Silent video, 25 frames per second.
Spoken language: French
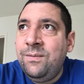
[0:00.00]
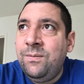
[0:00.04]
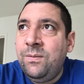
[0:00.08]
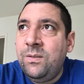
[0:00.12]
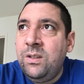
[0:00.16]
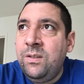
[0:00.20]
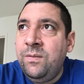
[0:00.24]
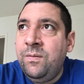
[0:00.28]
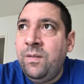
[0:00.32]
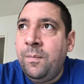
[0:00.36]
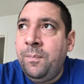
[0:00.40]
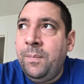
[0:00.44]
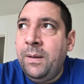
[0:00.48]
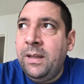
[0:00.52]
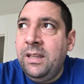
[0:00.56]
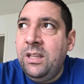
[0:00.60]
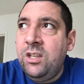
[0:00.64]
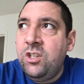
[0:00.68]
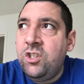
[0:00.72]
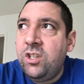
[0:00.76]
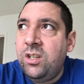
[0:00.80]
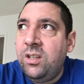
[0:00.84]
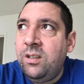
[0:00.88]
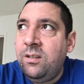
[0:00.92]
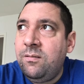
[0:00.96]
ne va pas
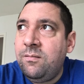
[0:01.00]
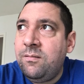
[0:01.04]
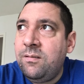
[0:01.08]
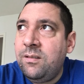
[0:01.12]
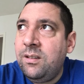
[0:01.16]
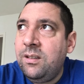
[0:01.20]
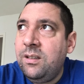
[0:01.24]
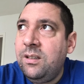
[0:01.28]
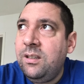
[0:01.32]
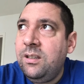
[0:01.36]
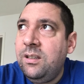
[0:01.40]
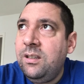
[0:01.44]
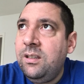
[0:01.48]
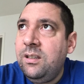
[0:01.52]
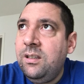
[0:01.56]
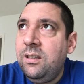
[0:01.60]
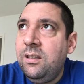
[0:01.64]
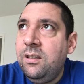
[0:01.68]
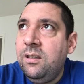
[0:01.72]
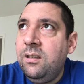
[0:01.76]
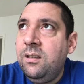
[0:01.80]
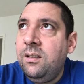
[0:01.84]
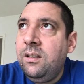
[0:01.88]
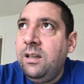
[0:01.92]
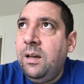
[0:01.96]
neiger.
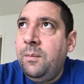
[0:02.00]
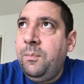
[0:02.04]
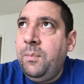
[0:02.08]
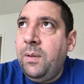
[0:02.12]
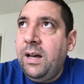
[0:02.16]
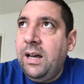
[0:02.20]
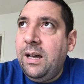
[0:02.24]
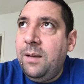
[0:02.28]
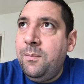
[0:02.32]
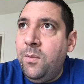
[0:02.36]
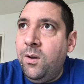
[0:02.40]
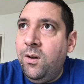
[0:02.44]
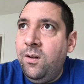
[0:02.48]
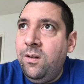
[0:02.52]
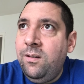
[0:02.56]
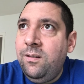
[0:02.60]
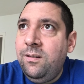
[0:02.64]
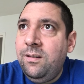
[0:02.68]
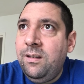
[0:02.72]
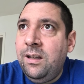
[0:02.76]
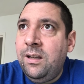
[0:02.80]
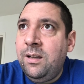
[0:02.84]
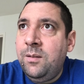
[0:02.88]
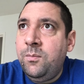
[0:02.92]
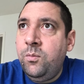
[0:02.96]
Apparemment,
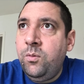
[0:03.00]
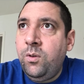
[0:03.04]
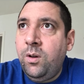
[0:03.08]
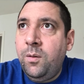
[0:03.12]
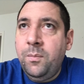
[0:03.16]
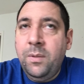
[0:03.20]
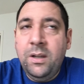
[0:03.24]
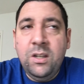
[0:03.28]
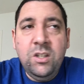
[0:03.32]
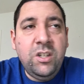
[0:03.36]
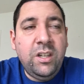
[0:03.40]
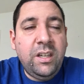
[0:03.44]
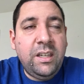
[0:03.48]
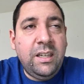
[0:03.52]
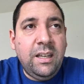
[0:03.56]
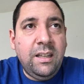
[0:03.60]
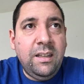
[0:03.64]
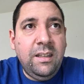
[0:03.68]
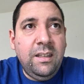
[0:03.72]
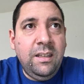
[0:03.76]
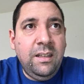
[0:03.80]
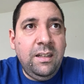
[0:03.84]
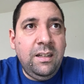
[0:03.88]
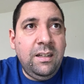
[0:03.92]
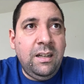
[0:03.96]
à ah, bourg en brest j'ai
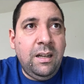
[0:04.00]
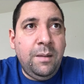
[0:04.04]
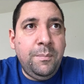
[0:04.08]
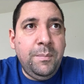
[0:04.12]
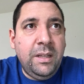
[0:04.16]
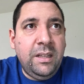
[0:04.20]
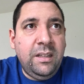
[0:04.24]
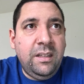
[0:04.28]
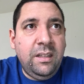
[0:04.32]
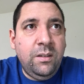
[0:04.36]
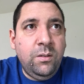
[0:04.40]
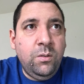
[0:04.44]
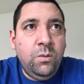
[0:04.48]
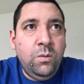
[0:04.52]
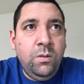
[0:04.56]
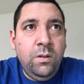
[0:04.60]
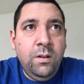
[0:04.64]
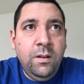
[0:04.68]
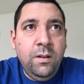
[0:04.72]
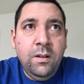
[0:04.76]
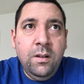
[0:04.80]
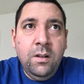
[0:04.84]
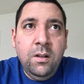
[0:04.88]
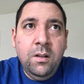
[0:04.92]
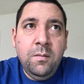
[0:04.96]
regardé la météo.
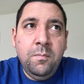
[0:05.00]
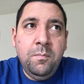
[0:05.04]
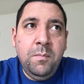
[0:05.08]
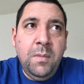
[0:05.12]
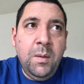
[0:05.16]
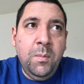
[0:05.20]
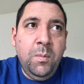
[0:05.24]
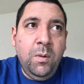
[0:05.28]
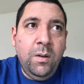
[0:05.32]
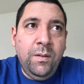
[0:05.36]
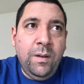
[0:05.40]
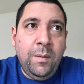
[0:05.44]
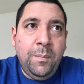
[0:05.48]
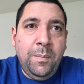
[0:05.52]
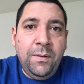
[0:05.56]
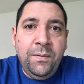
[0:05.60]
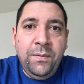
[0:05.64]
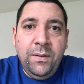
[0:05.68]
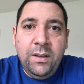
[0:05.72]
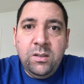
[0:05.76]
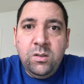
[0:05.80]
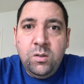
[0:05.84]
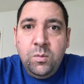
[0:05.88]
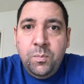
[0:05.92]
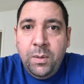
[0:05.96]
Mais bon, il va pas
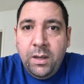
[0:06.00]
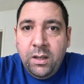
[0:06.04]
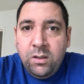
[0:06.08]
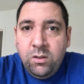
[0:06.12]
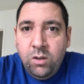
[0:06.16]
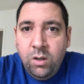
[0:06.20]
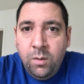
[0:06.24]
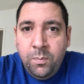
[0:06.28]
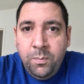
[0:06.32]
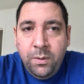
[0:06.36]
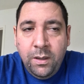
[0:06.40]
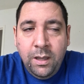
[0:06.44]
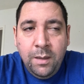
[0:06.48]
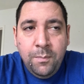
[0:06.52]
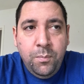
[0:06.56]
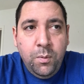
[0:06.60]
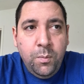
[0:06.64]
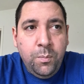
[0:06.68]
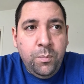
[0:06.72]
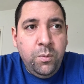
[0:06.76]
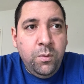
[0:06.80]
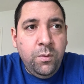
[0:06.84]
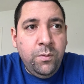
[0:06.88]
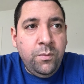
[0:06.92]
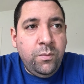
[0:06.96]
faire super top. Un peu
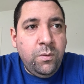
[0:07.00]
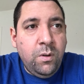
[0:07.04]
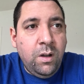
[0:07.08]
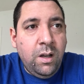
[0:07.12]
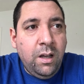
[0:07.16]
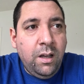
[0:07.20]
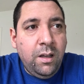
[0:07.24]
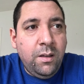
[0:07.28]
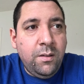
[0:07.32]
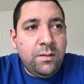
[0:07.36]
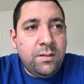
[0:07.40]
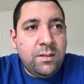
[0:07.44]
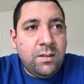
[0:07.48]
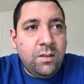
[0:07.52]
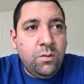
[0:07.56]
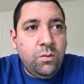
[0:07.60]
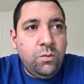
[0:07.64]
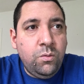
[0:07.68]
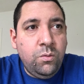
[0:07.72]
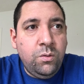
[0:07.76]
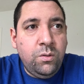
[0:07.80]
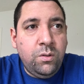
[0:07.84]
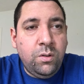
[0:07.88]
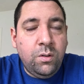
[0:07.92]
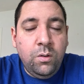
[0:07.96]
pleuvoir, sans
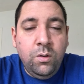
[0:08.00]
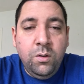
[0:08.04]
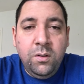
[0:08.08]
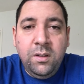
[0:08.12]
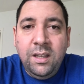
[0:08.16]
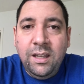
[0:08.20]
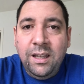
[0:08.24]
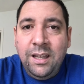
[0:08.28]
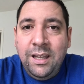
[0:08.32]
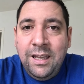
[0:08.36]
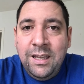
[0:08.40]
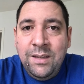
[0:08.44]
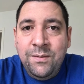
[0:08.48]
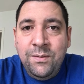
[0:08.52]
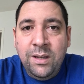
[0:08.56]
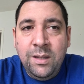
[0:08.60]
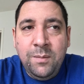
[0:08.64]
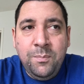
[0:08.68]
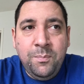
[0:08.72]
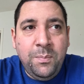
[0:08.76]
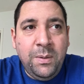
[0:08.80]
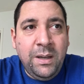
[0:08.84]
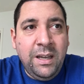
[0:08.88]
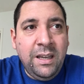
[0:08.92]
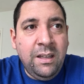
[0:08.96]
doute. Le terrain, il va
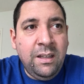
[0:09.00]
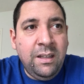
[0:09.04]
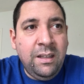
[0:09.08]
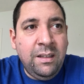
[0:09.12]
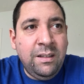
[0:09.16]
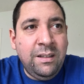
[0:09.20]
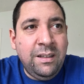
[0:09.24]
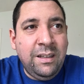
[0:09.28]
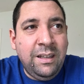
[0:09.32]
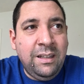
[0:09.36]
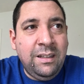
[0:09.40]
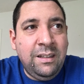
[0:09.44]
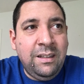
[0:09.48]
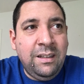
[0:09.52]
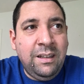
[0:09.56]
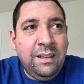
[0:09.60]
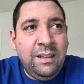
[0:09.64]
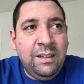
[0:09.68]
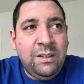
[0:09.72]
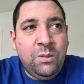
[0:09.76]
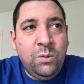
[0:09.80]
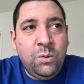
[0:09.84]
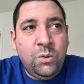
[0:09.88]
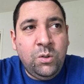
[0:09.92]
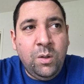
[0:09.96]
être pas
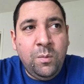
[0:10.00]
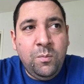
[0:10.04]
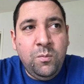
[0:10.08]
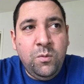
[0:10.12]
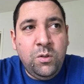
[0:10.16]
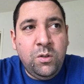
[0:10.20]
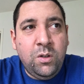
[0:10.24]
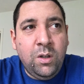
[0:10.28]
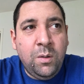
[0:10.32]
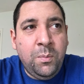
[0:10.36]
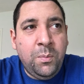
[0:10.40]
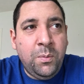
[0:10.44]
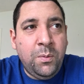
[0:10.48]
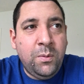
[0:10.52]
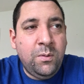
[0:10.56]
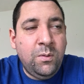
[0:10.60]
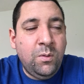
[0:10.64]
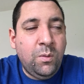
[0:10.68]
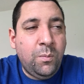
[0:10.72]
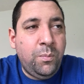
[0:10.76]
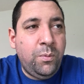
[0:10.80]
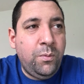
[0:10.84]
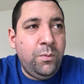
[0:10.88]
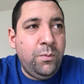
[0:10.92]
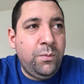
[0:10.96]
au top du top
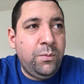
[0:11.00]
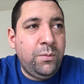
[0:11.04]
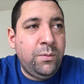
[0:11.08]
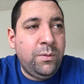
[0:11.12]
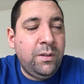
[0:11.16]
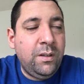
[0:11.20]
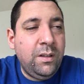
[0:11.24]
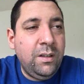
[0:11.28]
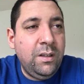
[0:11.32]
non plus.